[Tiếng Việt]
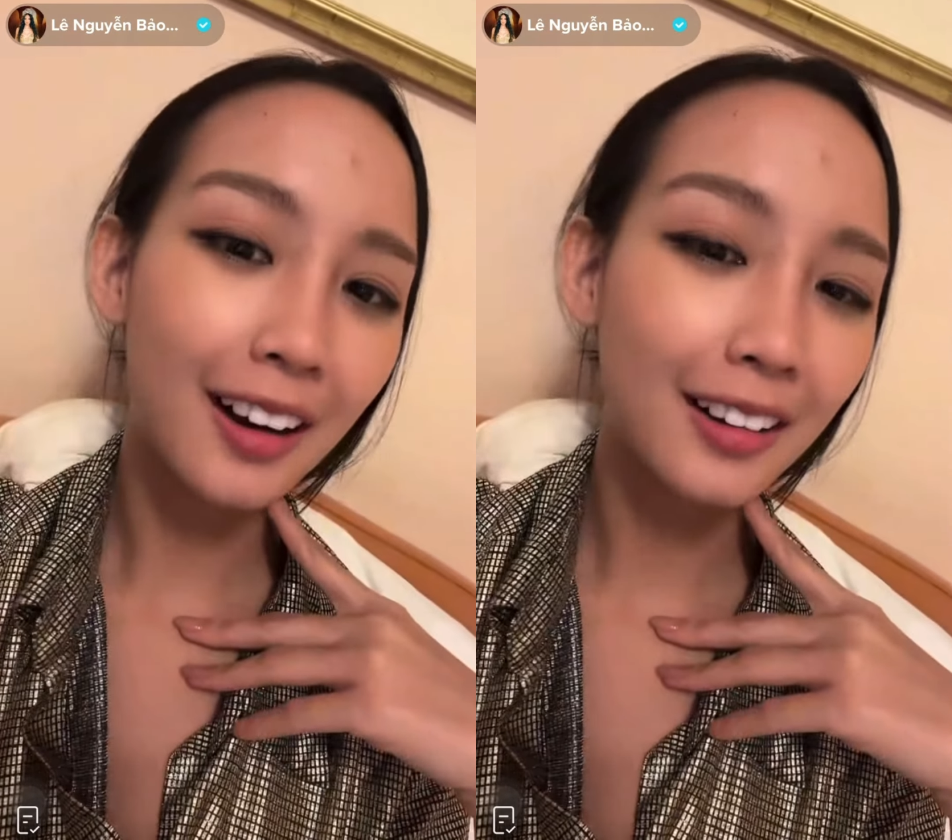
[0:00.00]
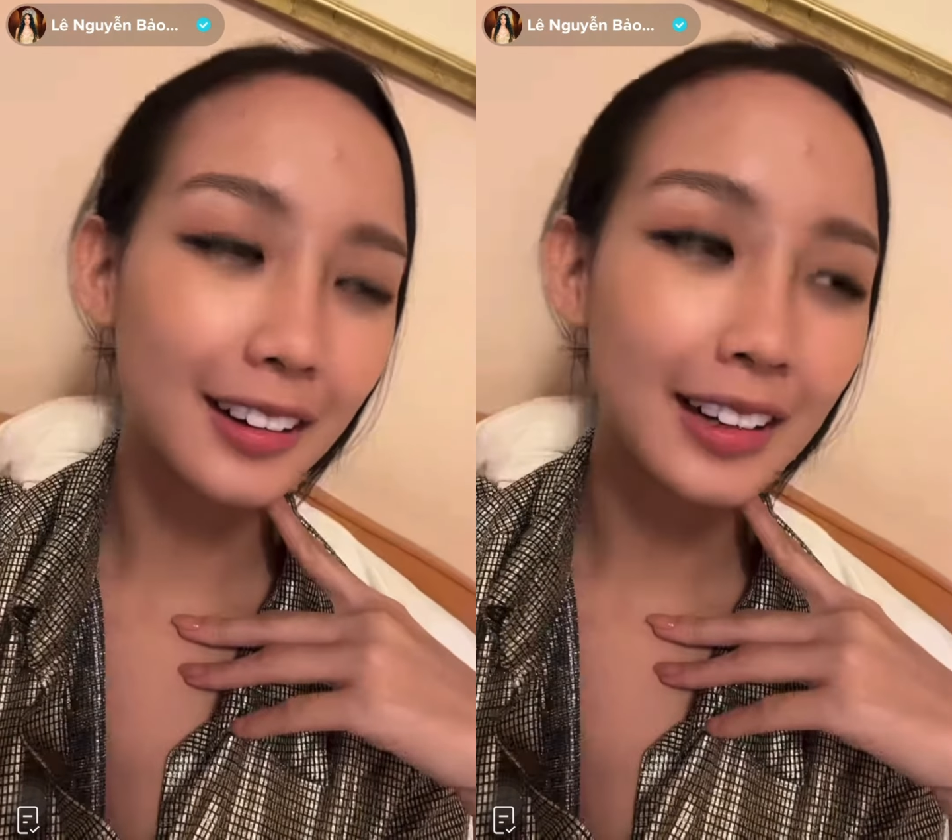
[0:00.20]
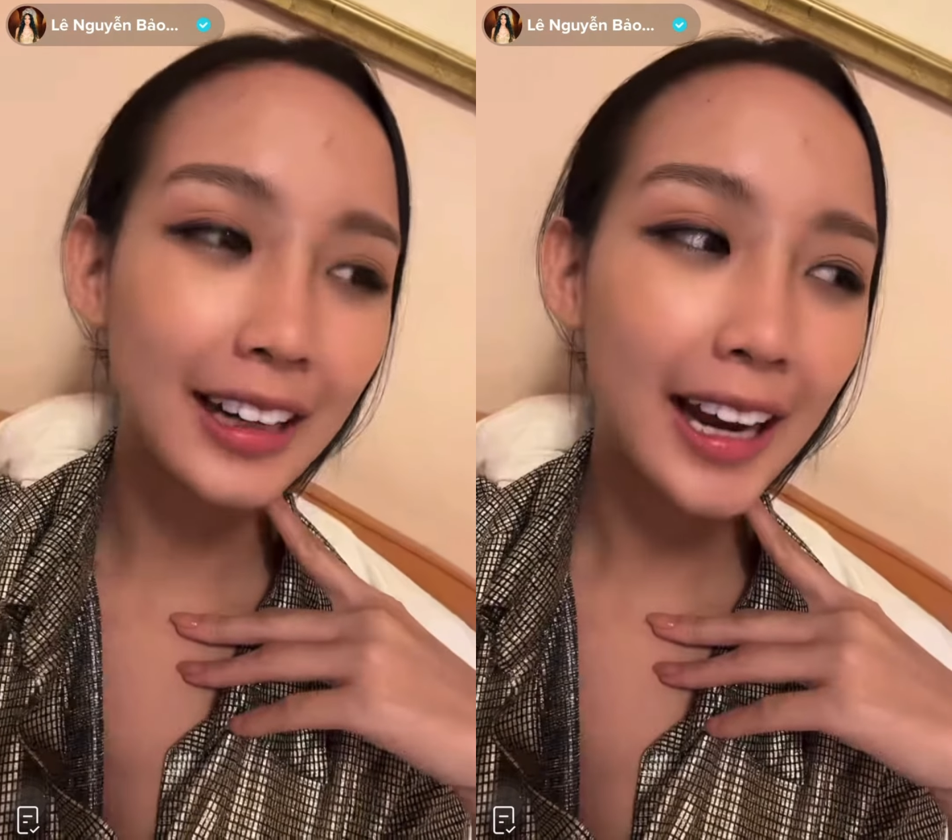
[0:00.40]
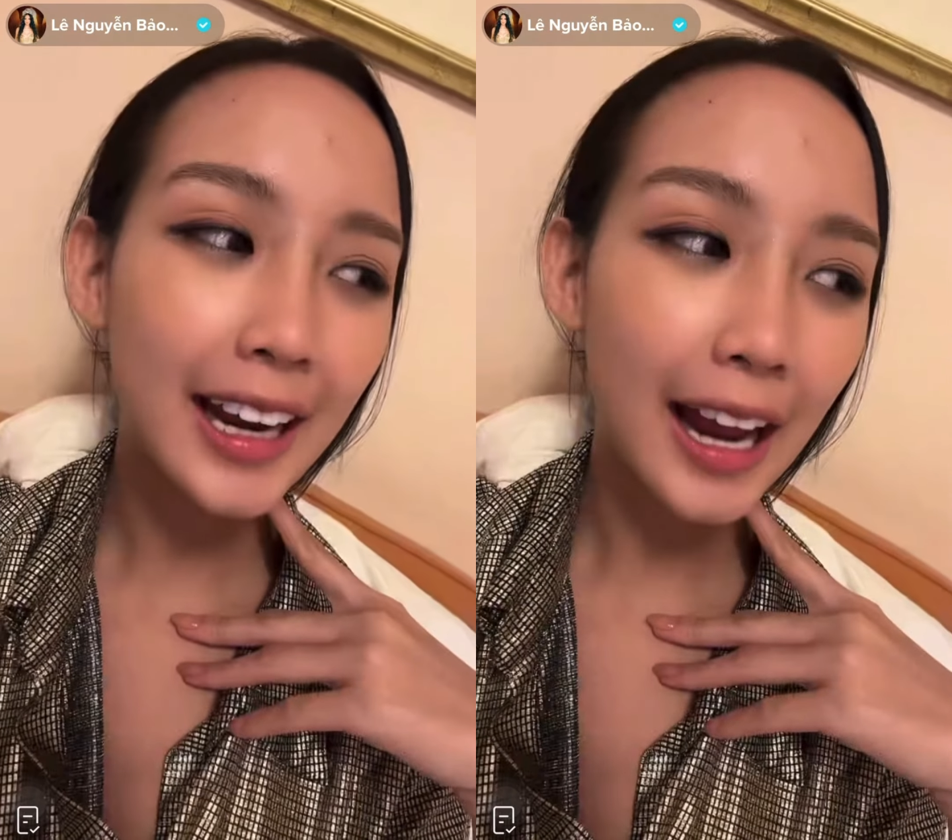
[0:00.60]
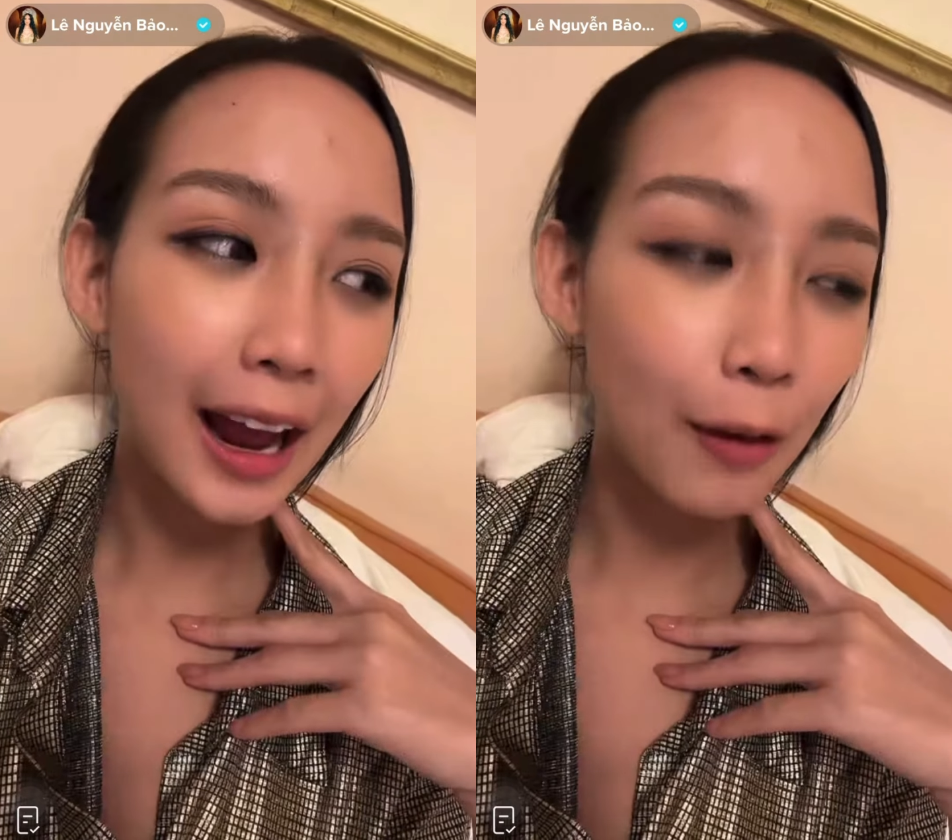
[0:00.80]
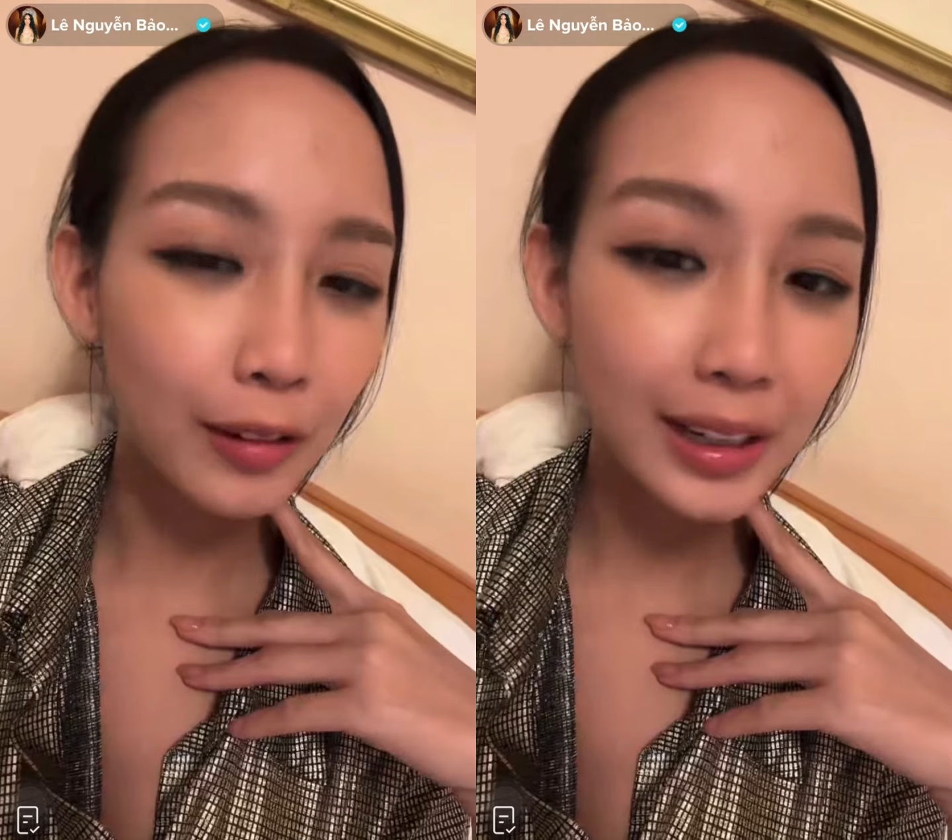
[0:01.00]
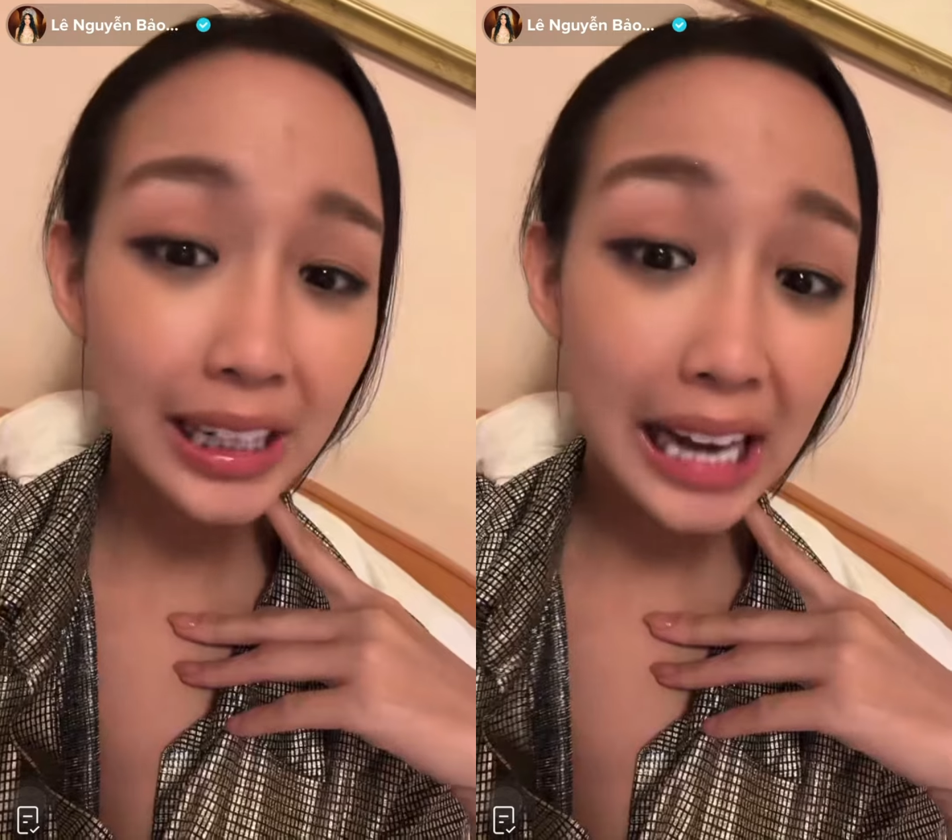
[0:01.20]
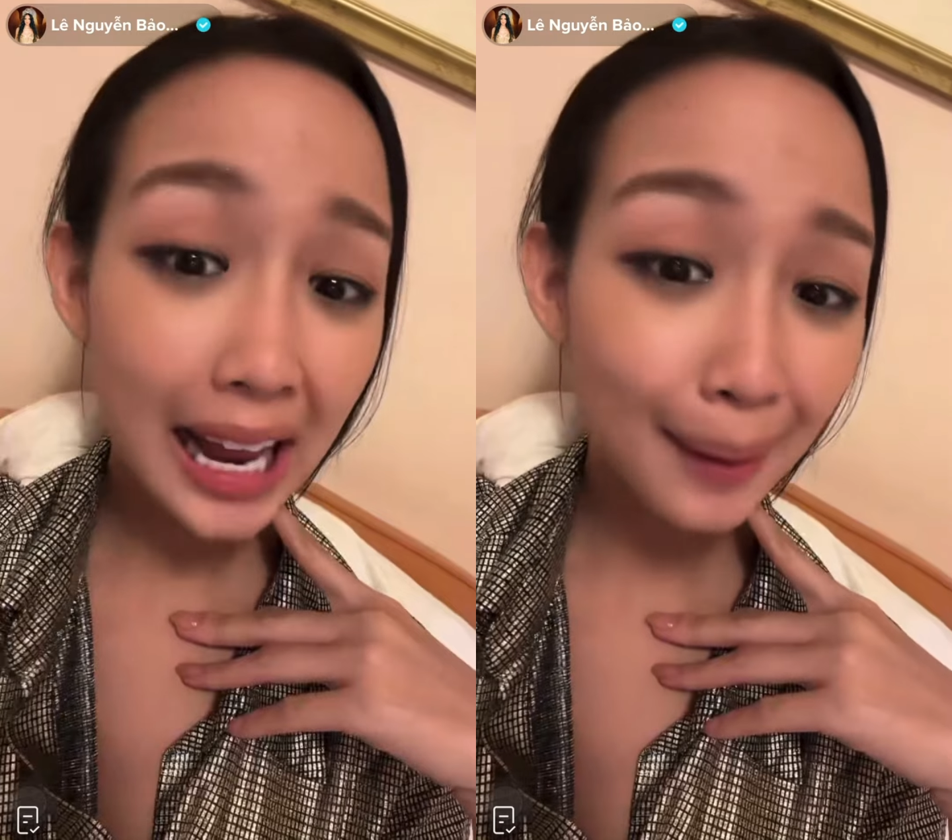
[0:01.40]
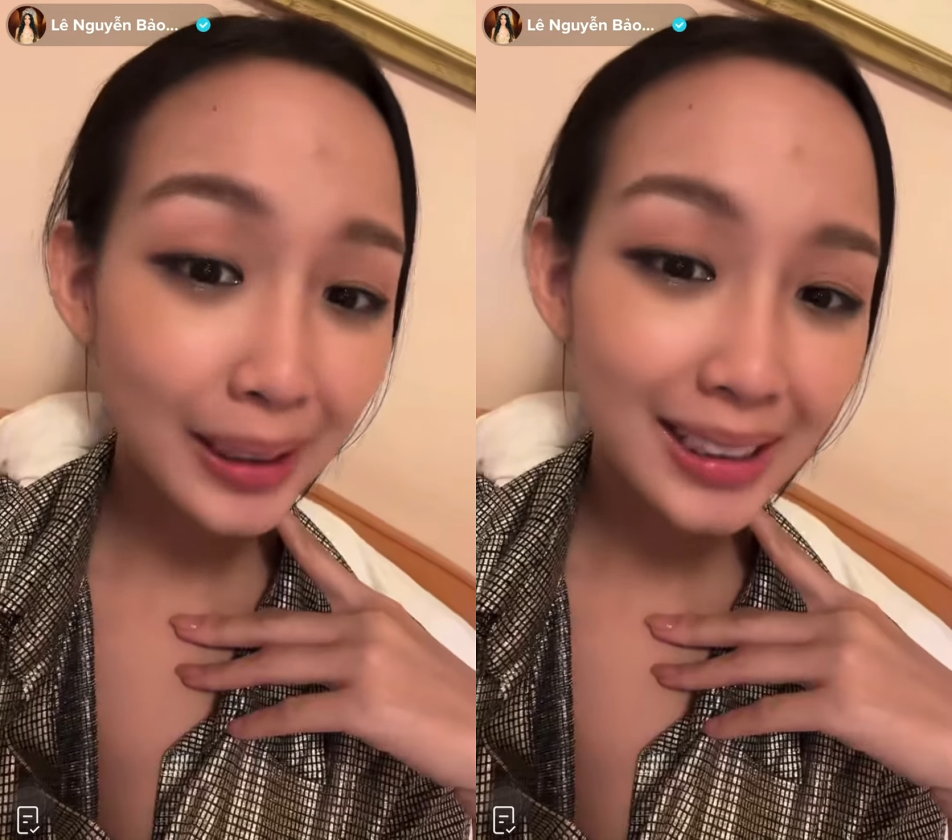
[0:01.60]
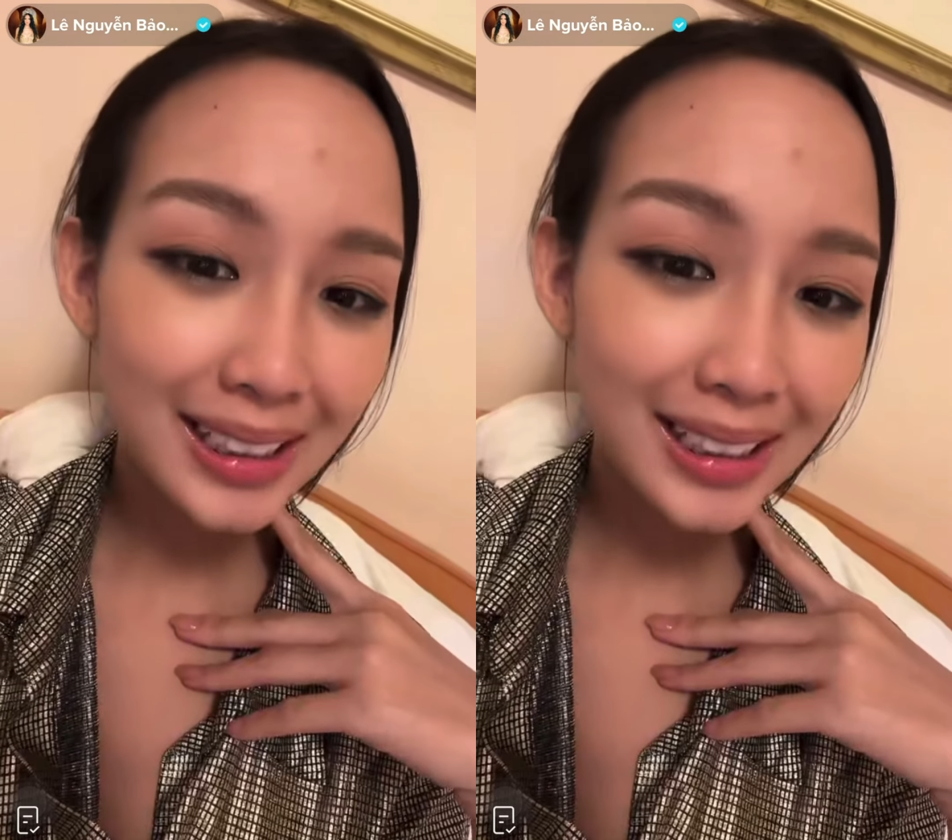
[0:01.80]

còn đi học và đi làm á